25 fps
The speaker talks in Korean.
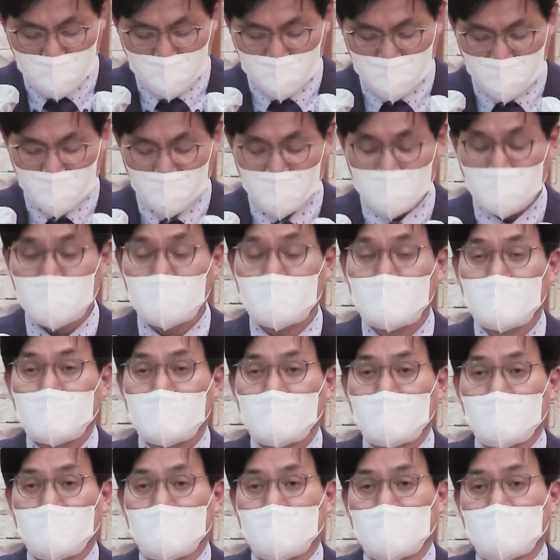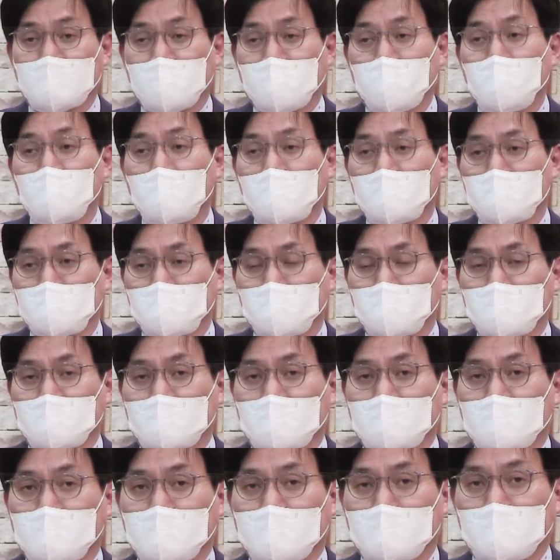이루며 타올랐습니다.
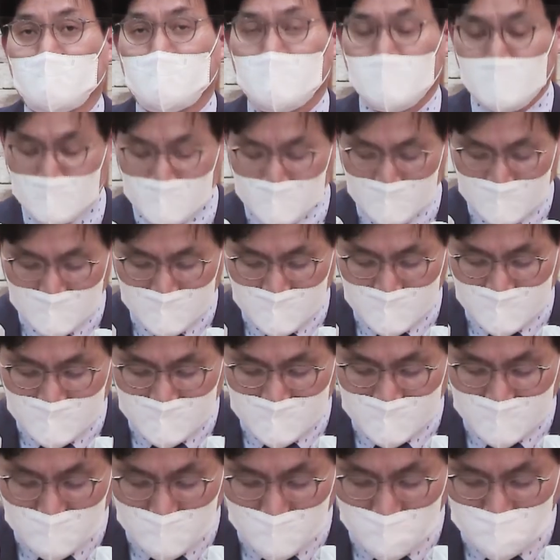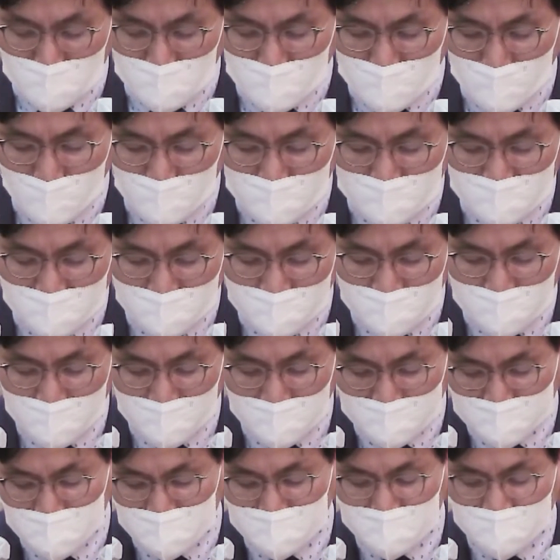이것을 본 그의
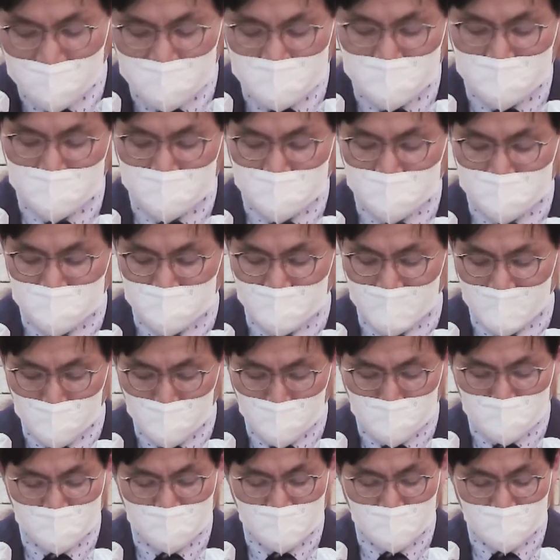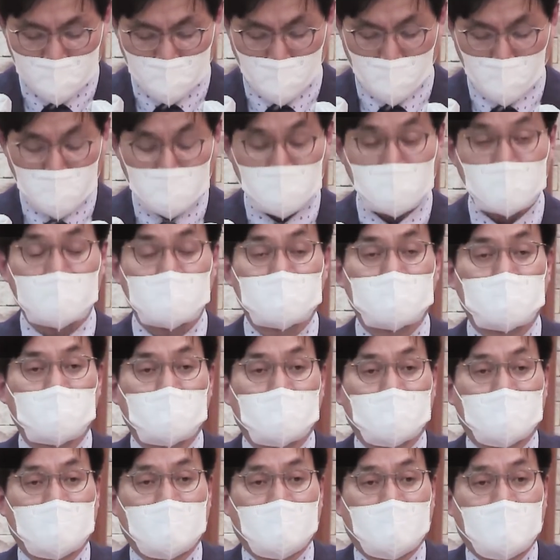아들 찰스는 아버지가
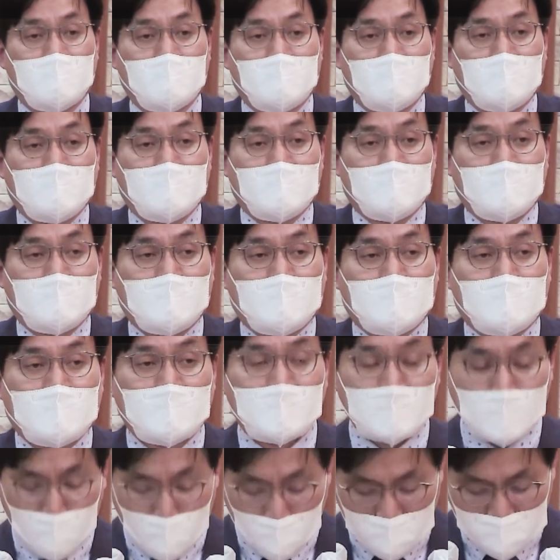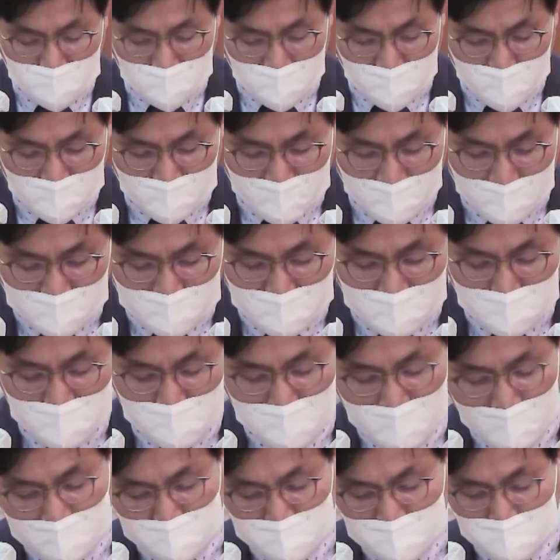염려됐습니다. 혹시
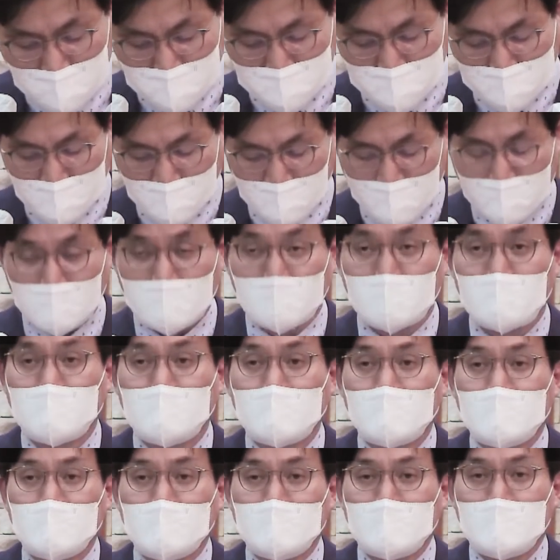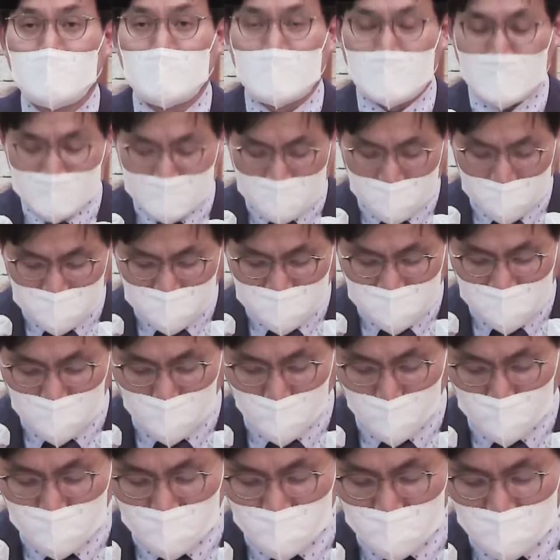다치지 않으셨나? 자신의
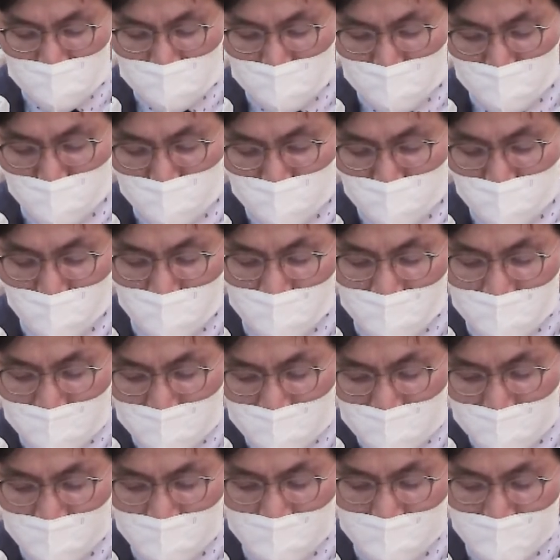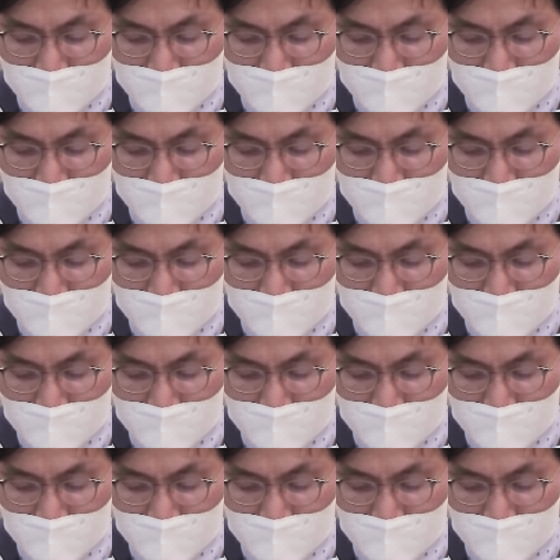모든 것이 불더미에